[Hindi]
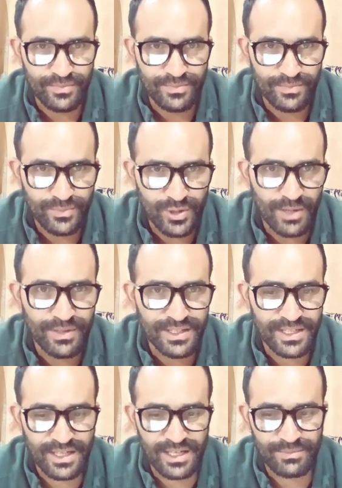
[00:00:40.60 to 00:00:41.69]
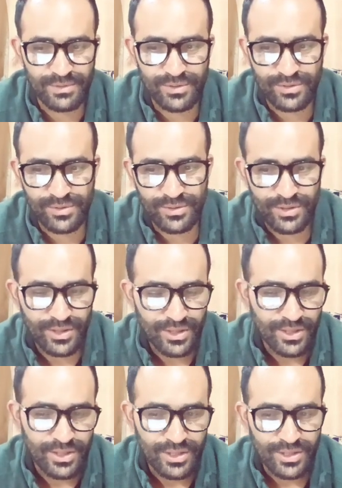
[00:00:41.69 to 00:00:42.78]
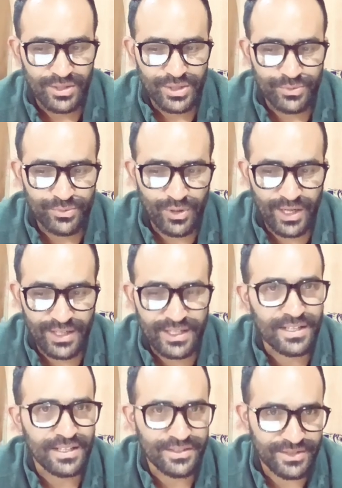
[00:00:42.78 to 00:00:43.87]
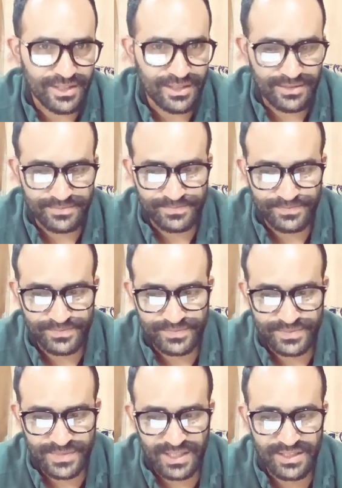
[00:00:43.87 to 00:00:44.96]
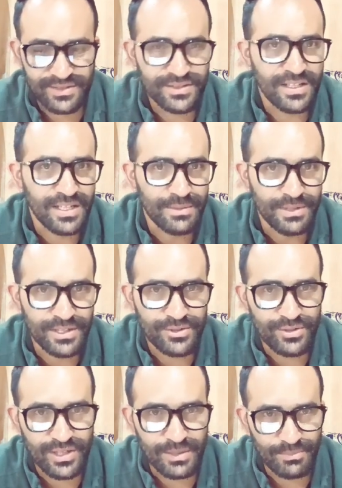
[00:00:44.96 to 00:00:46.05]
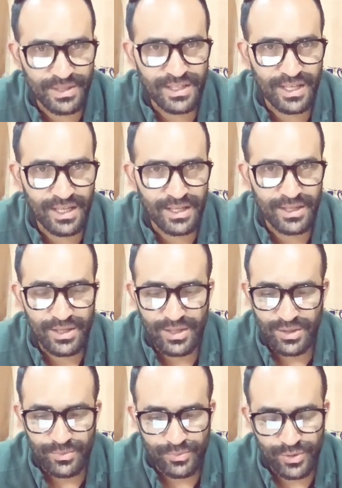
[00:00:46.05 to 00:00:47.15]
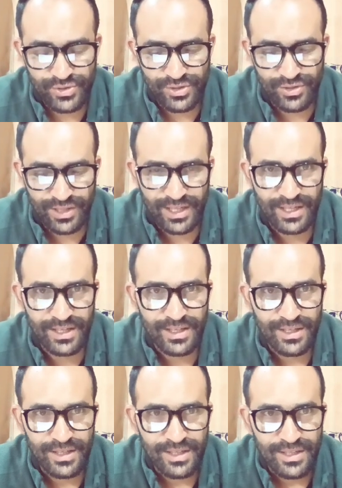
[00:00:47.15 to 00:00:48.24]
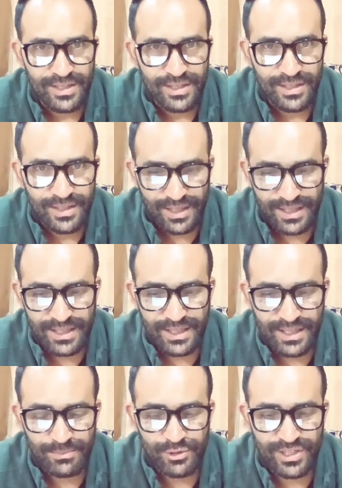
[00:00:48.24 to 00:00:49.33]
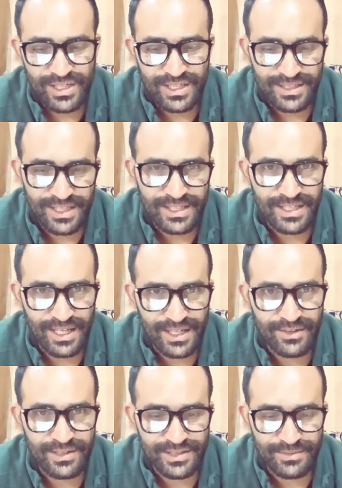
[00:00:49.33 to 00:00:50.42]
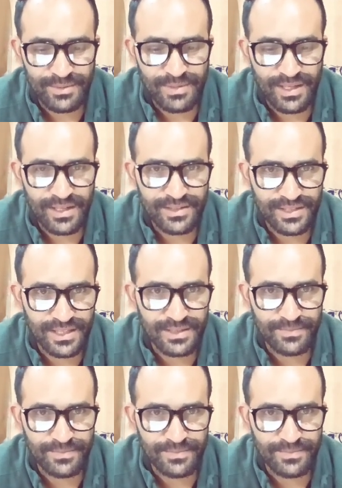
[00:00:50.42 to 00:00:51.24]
मुनाफा देगा आप लोगों को वो है टाटा स्टील टाटा स्टील लिमिटेड जो कंपनी है वो स्टॉक है कहीं ना कहीं मुझे लगता है ये आने वाले समय में एक अच्छा